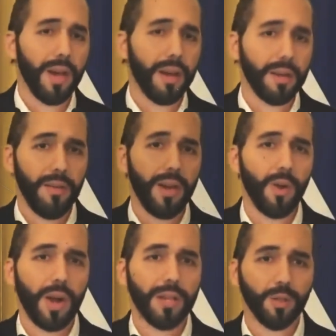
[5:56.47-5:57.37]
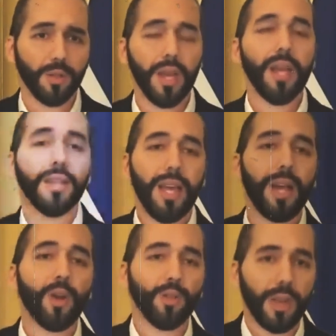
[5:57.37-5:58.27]
a, llevar los gastos
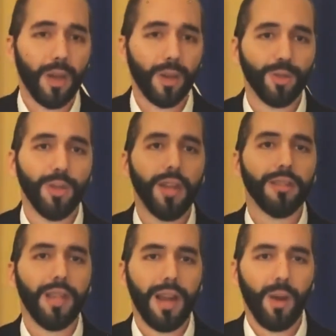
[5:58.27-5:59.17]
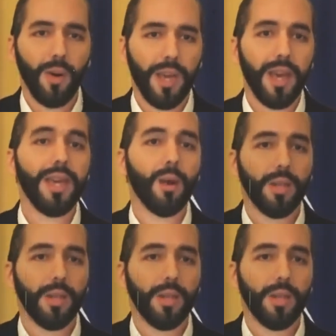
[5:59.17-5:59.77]
desglosados de la OIE y